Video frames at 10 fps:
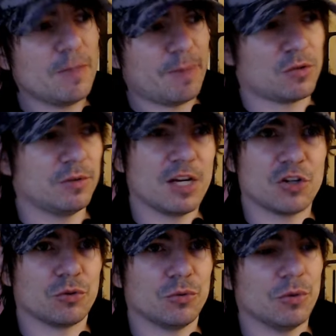Les
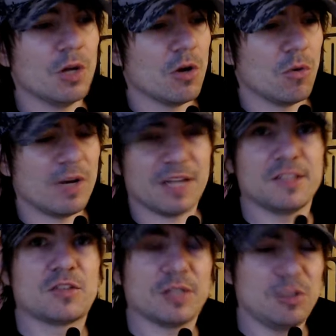personnages euh, ont l'air
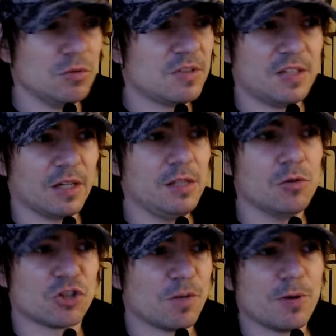d'être sortis d'une
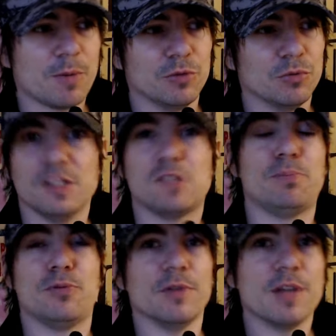série, euh, je sais pas moi, de
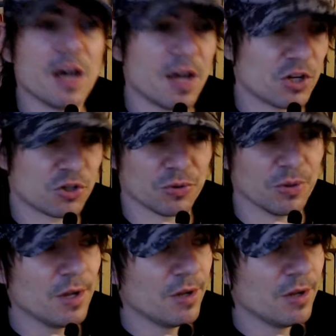d'espionnage,